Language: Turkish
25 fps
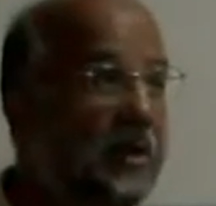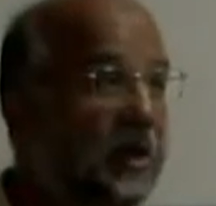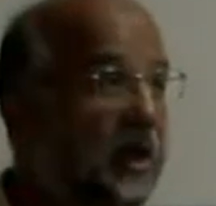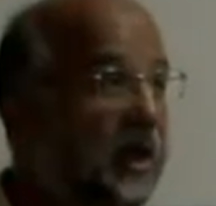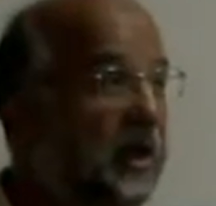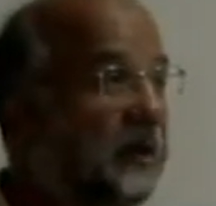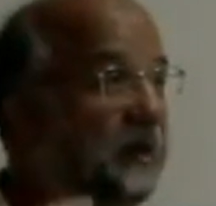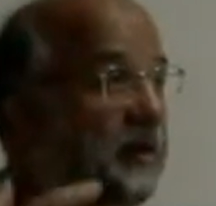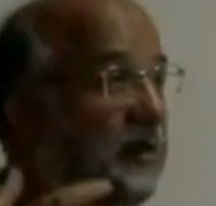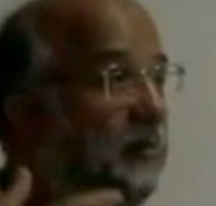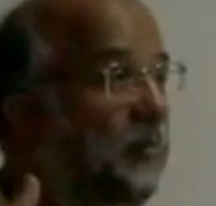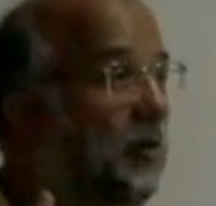
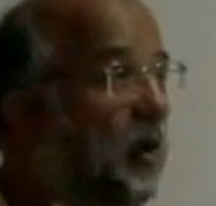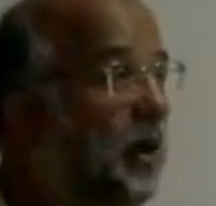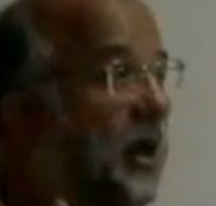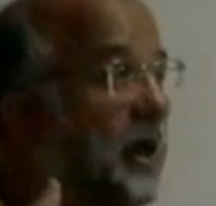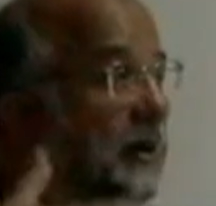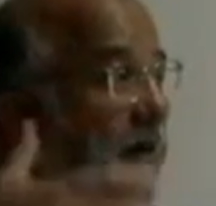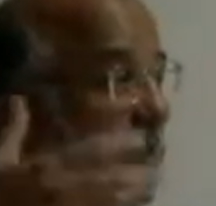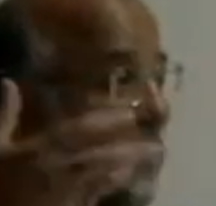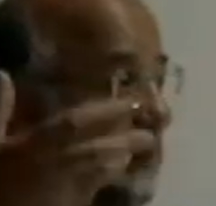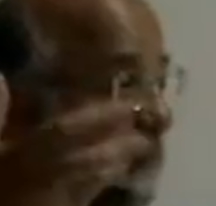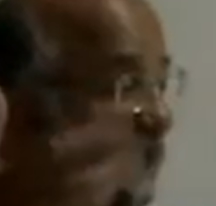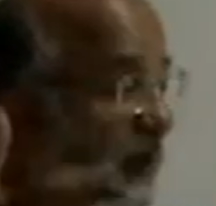Azim
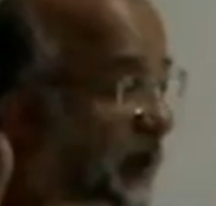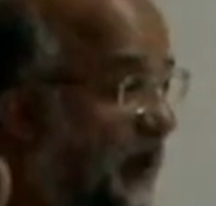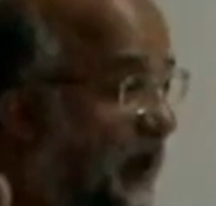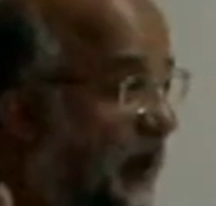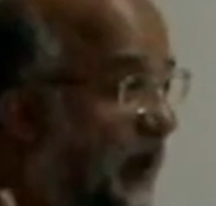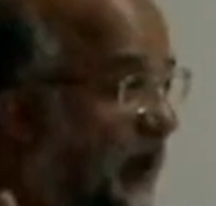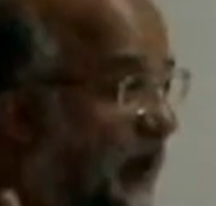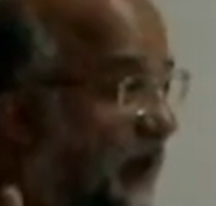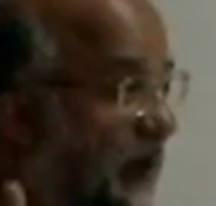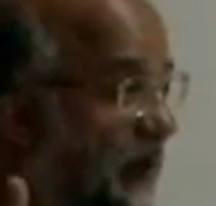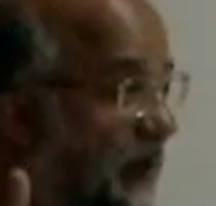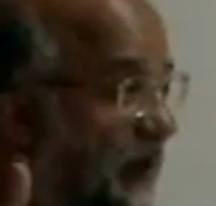olan
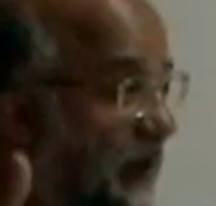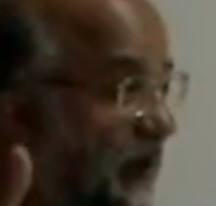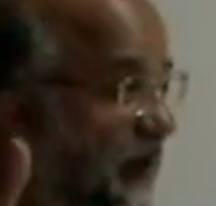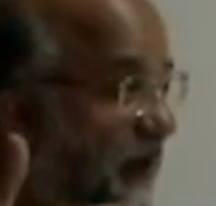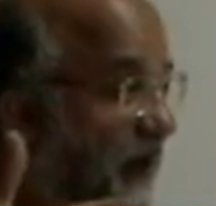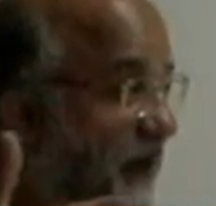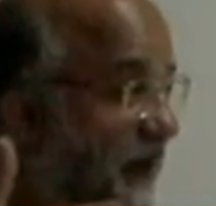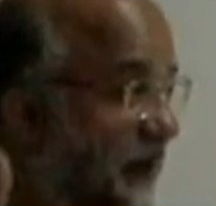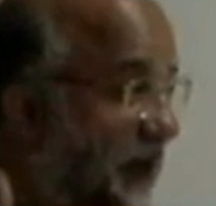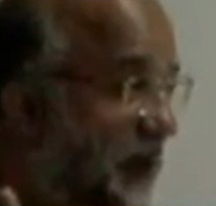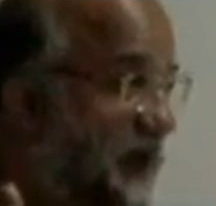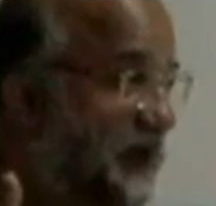Rabbini
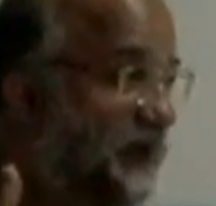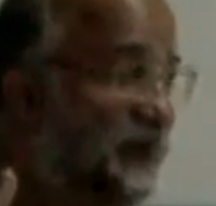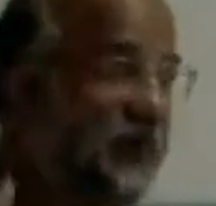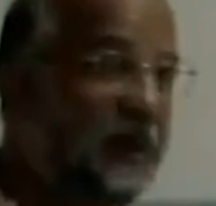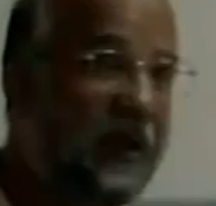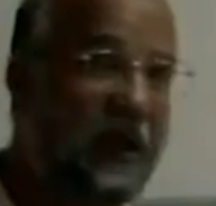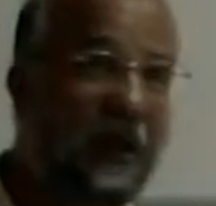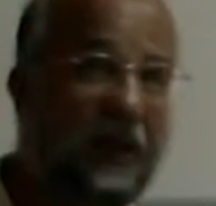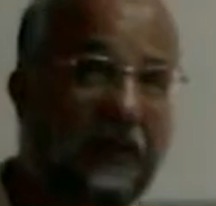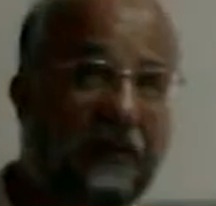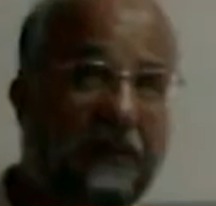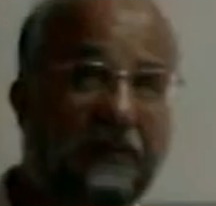
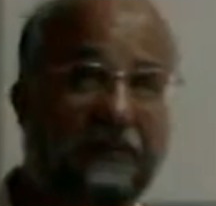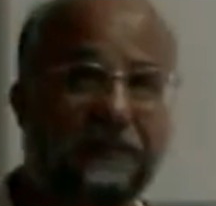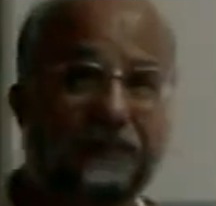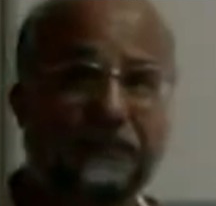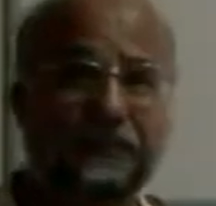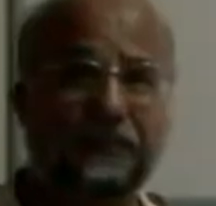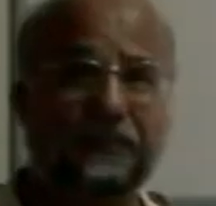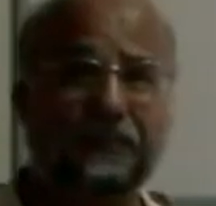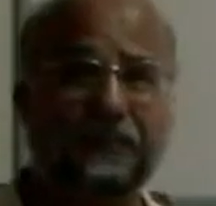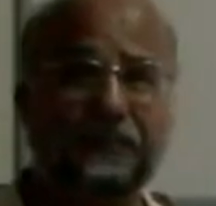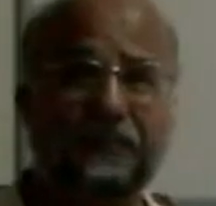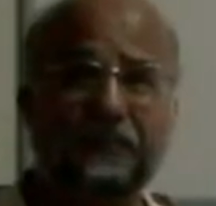tesbih et.
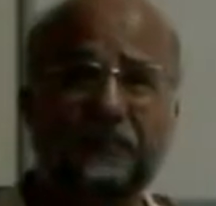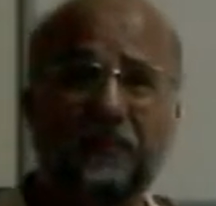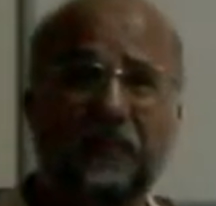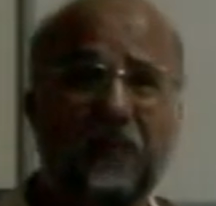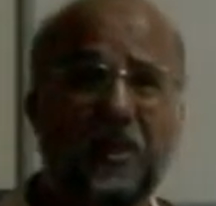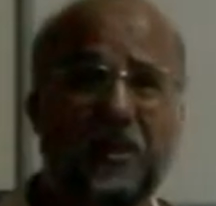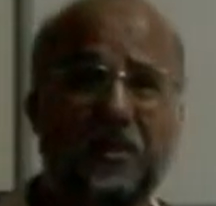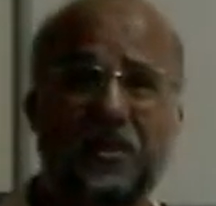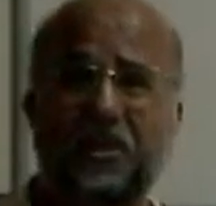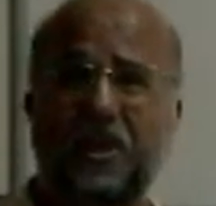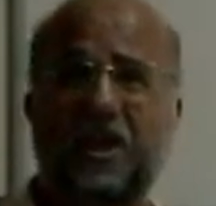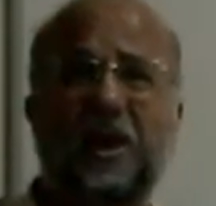
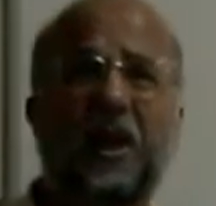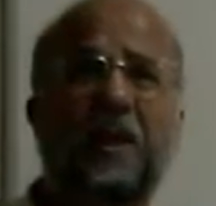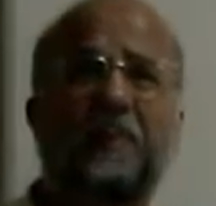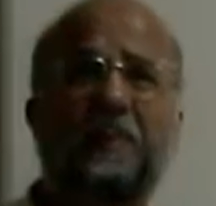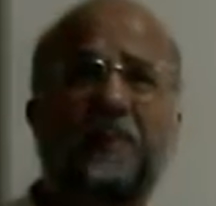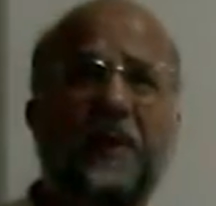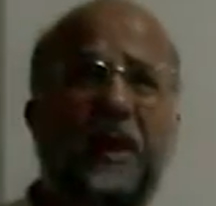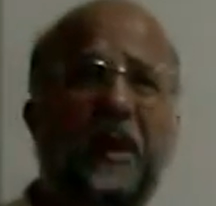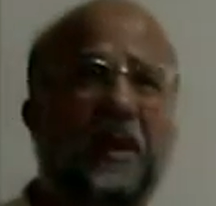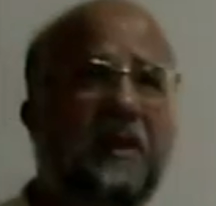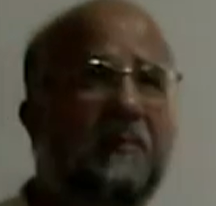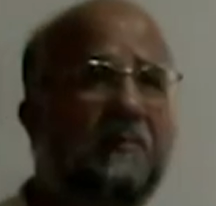Cenab-ı
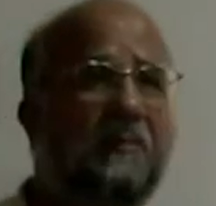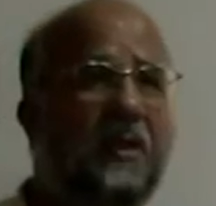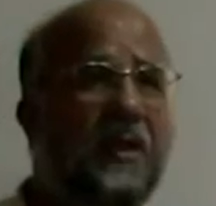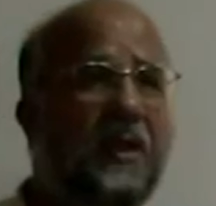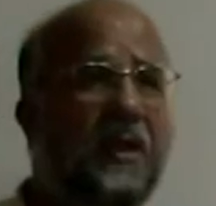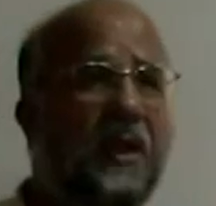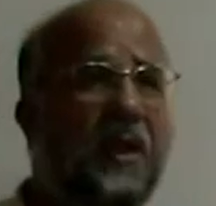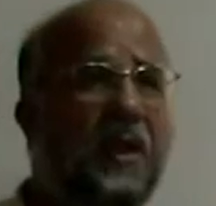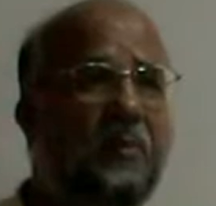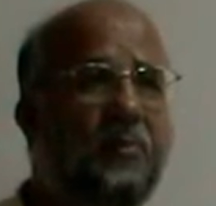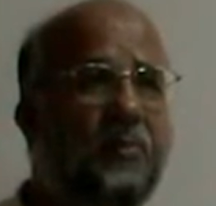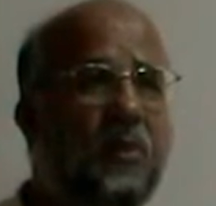Peygamber
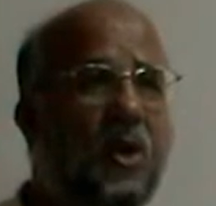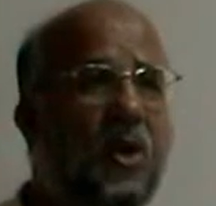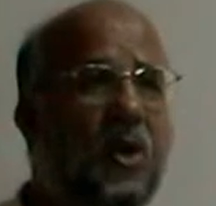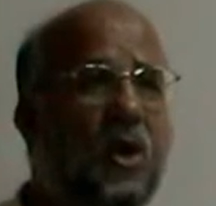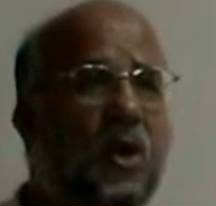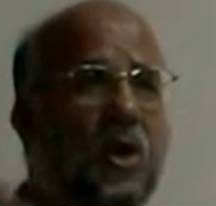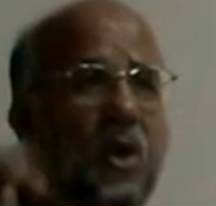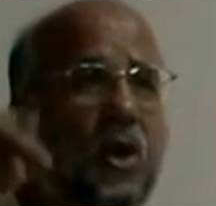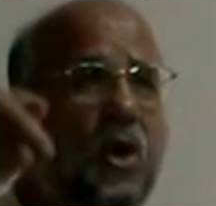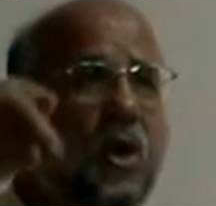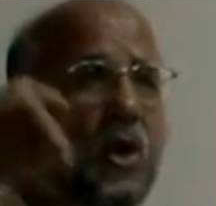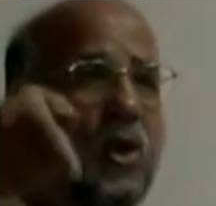ne yapıyor?
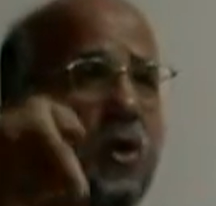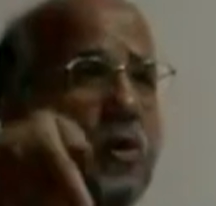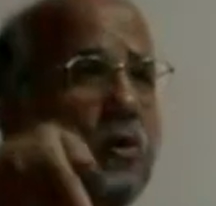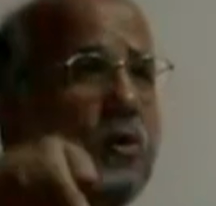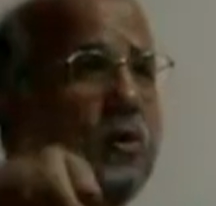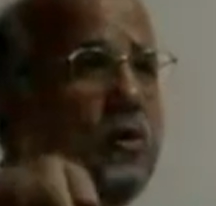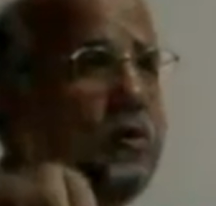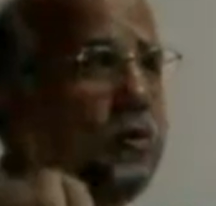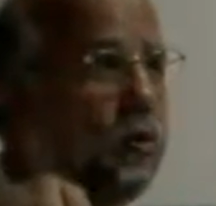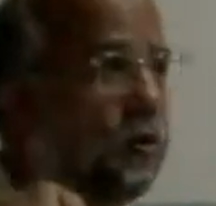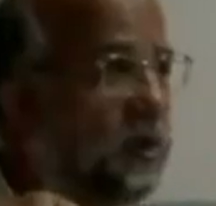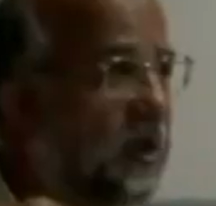
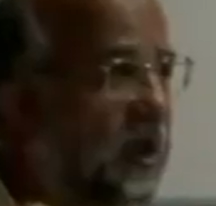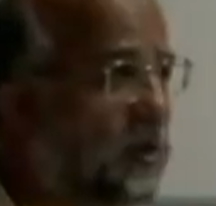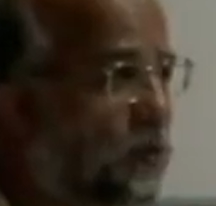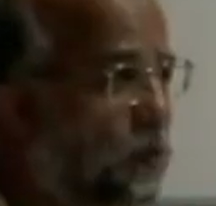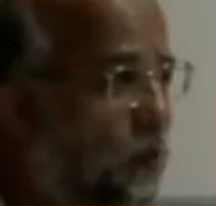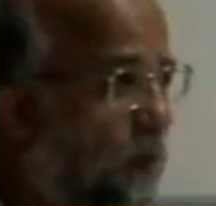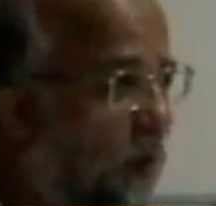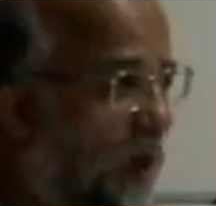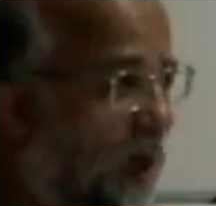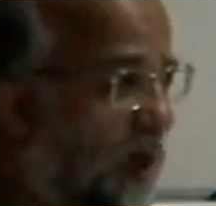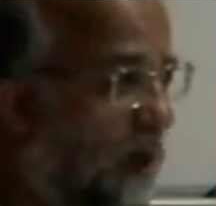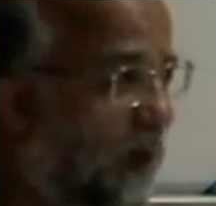Rükûda
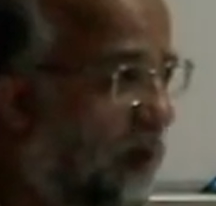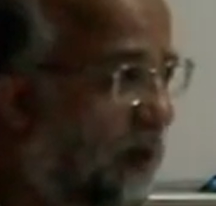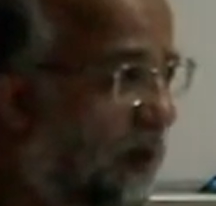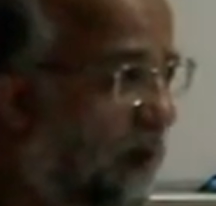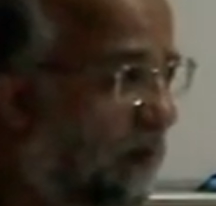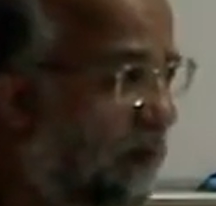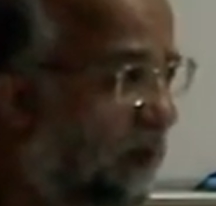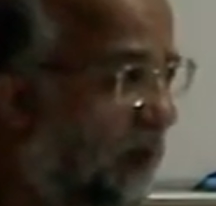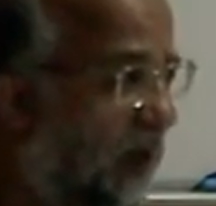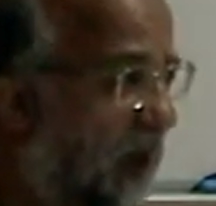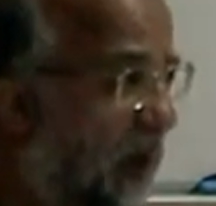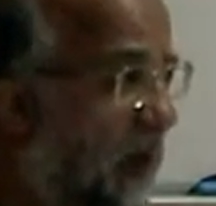Subhane
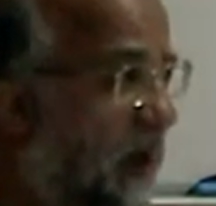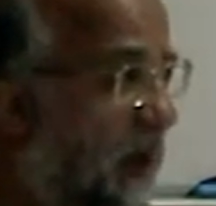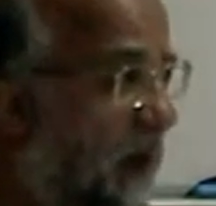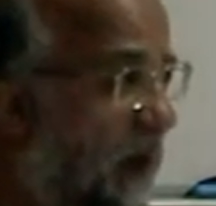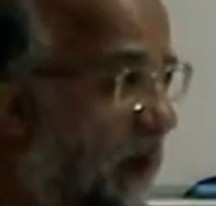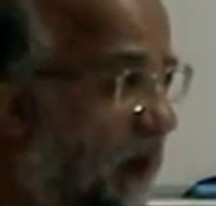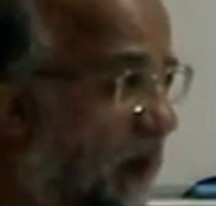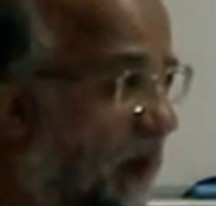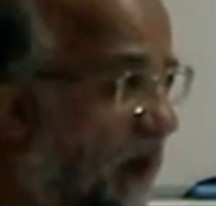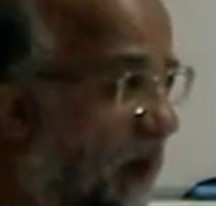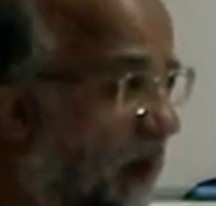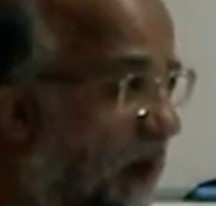Rabbiyel
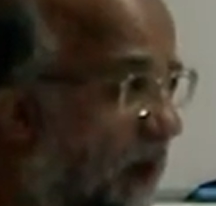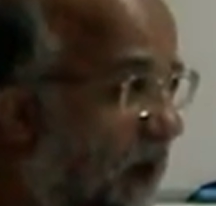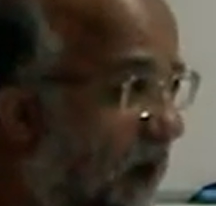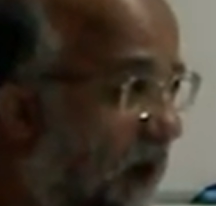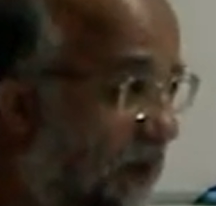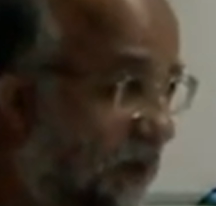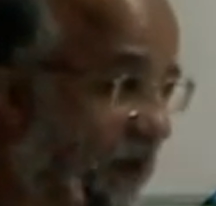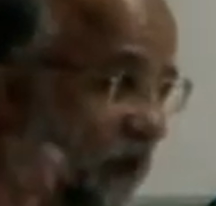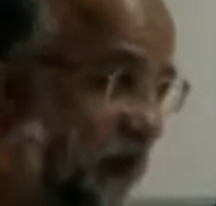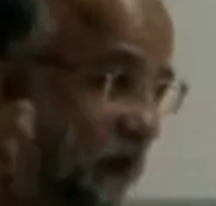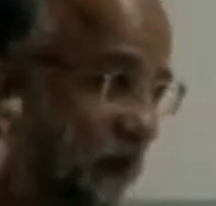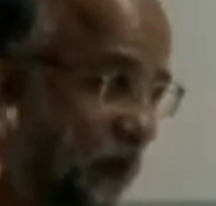
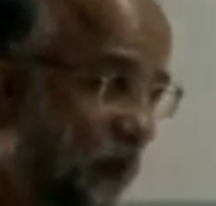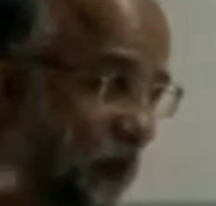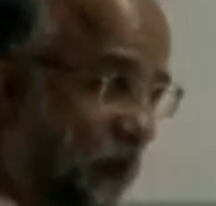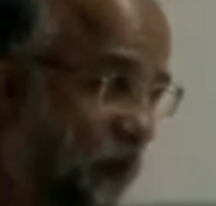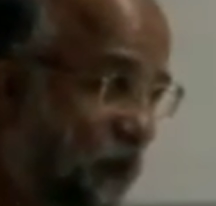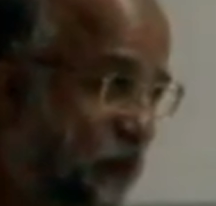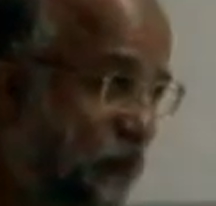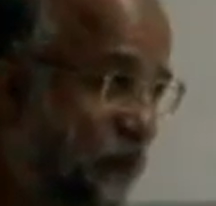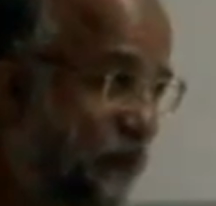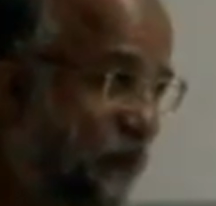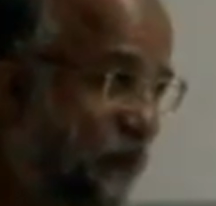azim diyor.